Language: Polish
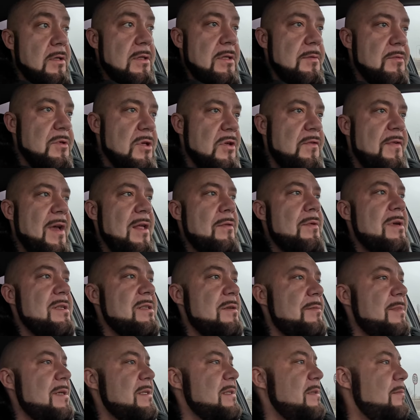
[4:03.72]
o tym, że światła
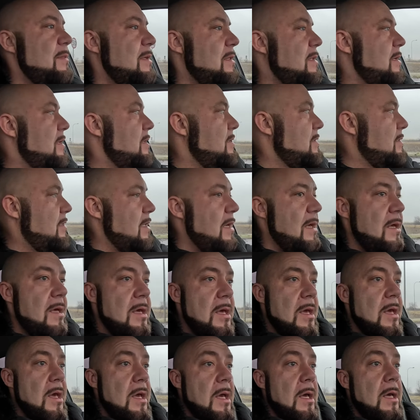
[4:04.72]
są asymetryczne,
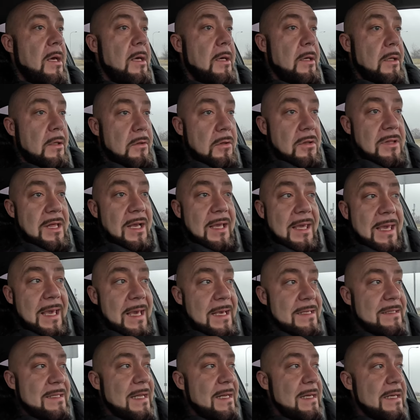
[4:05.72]
to tak
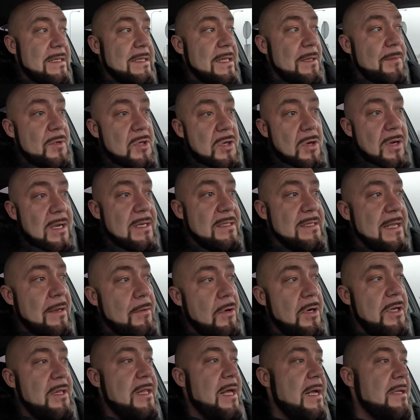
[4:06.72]
jest, ale jeżeli by się
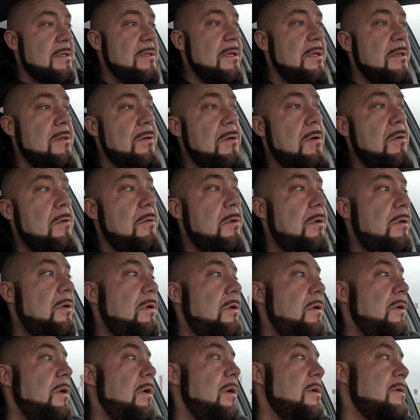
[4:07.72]
okazało inaczej, to o
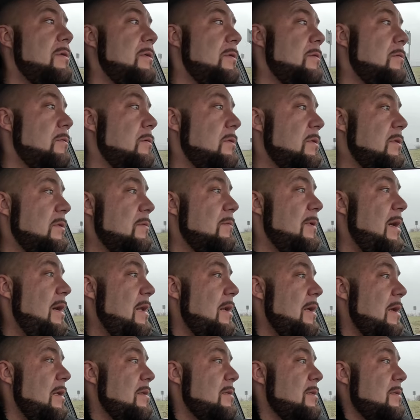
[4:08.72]
Jezus
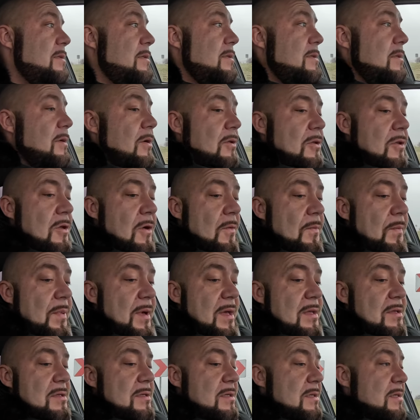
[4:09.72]
Maria, co to
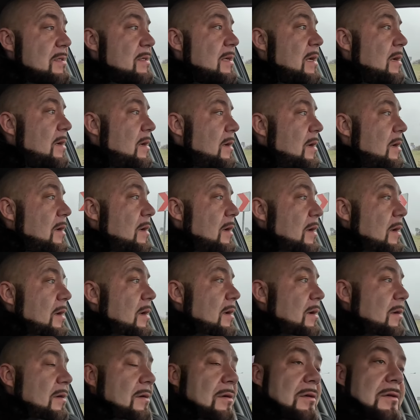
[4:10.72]
będzie za
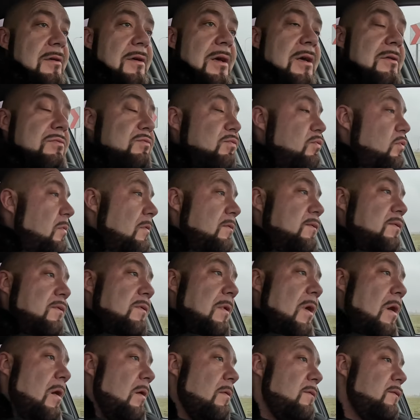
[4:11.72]
o
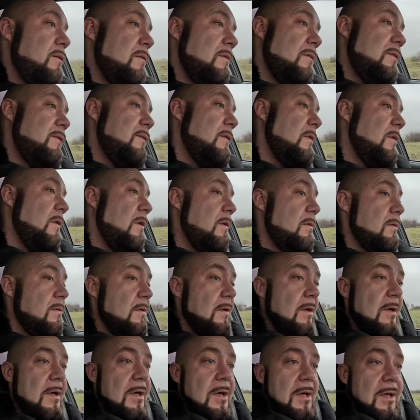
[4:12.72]
fufa, fufa.
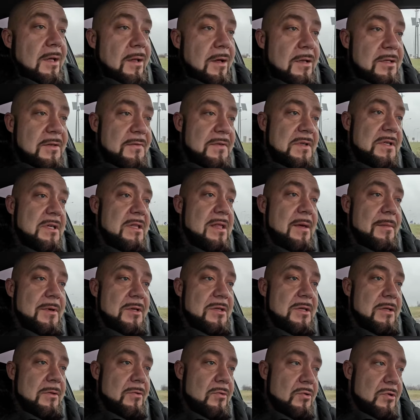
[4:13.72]
No, oczywiście tam
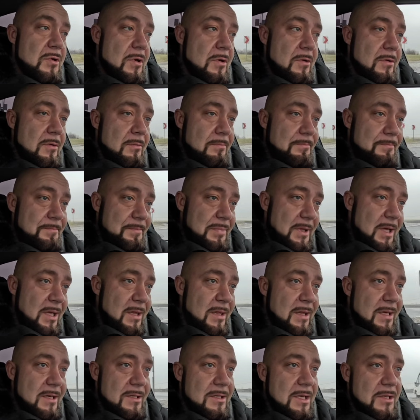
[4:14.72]
jeszcze dużo
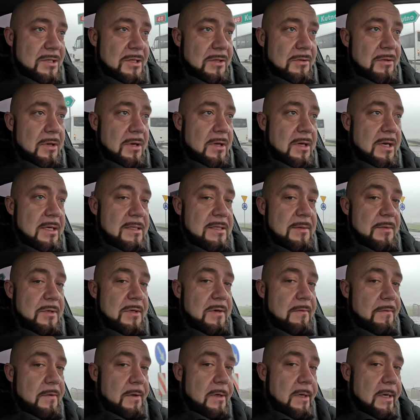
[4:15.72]
innych rzeczy, których nie chce mi
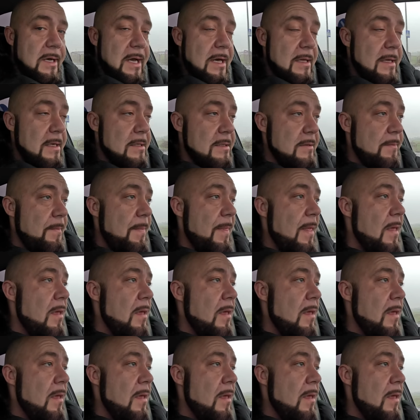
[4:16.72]
się w ogóle gadać.